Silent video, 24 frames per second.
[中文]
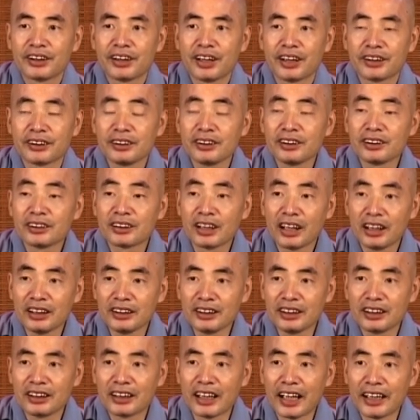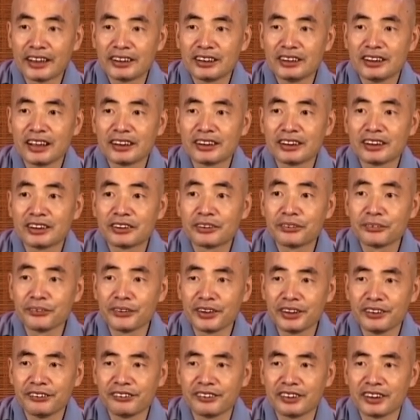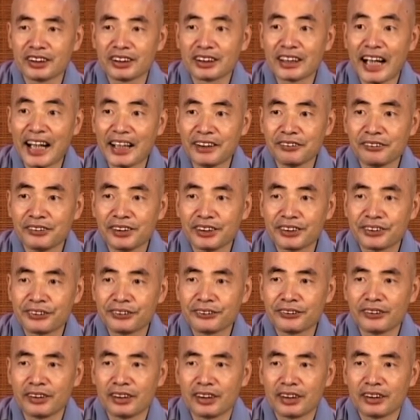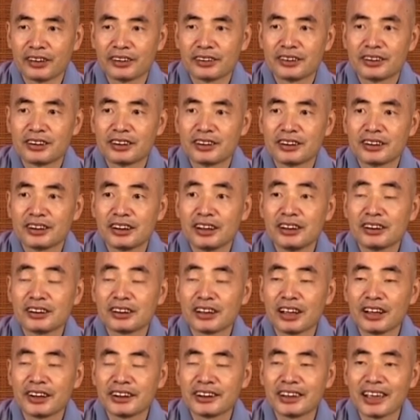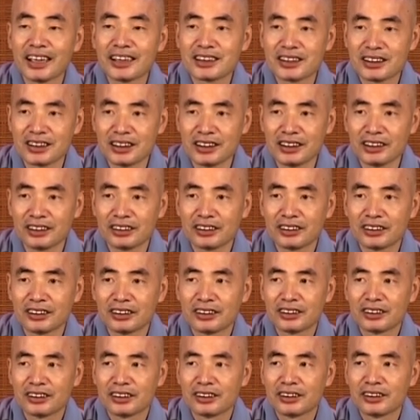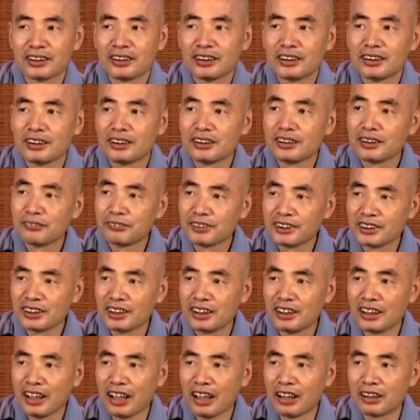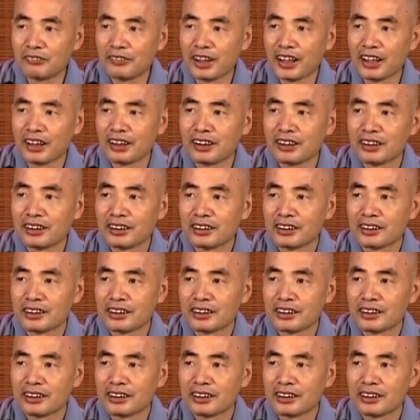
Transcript: 啊，其实早点来，先在这里坐一会儿，打一会儿坐，先烧一下心。这不是很好吗？